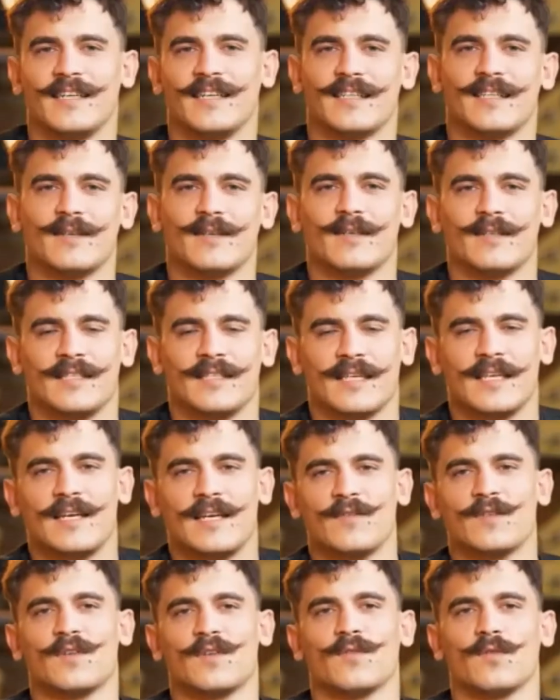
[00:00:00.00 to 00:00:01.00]
Это,
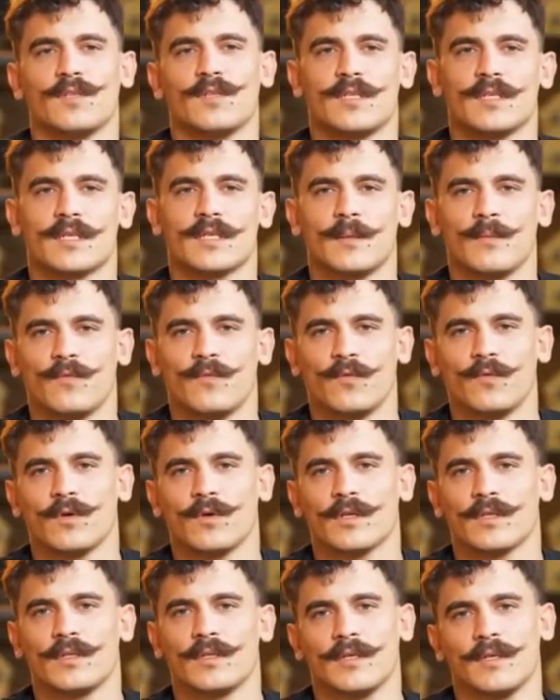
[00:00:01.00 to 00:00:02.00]
скорее всего,
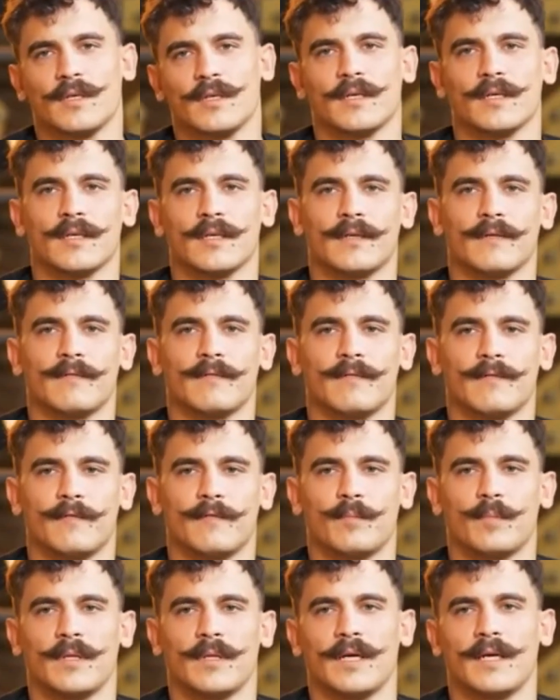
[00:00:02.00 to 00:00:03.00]
дискомфорт э,
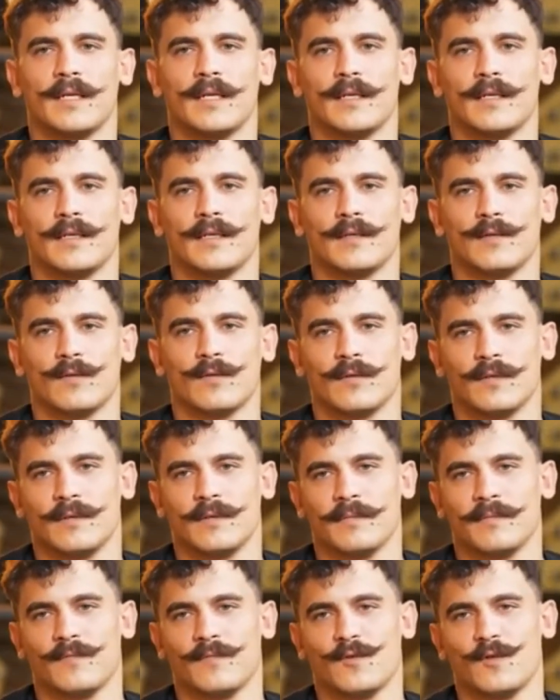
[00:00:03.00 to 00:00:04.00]
в плане
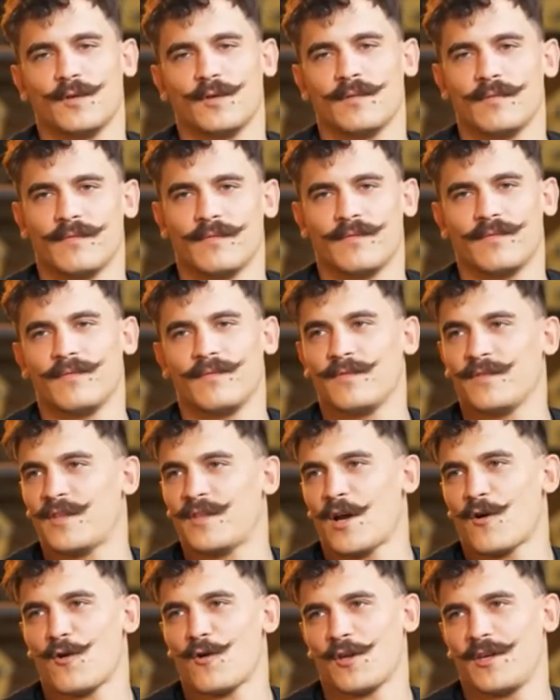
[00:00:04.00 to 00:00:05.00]
все в
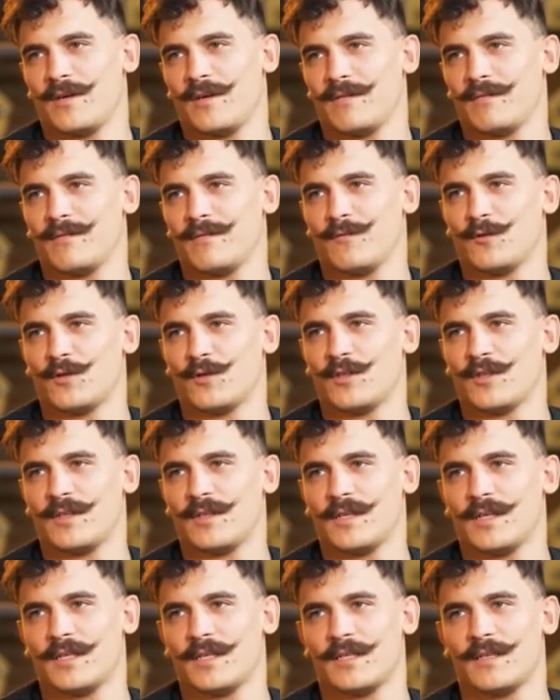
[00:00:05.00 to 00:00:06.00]
дороге. Вот
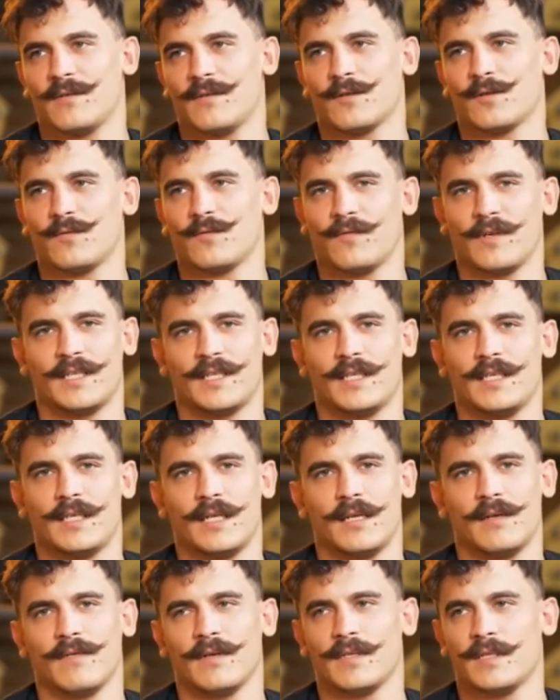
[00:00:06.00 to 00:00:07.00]
э, если
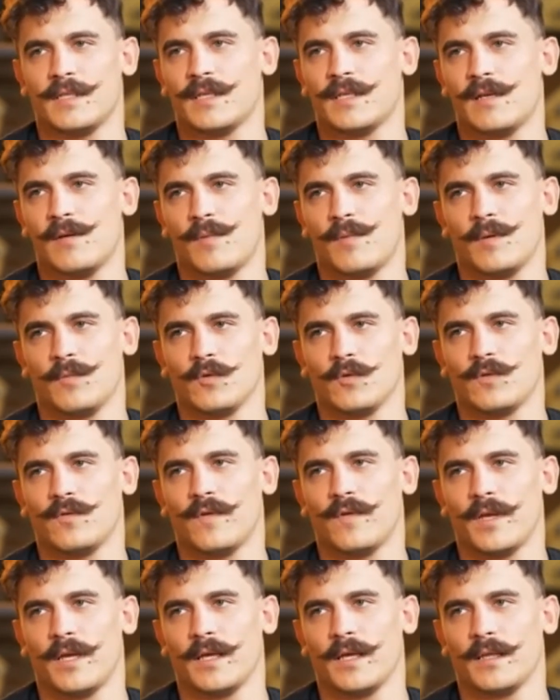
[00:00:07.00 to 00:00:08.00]
водители, водители поймут
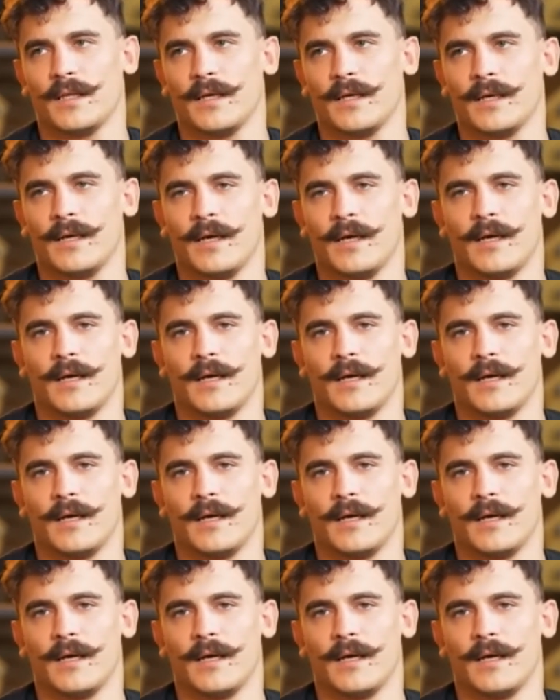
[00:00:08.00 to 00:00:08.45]
военные,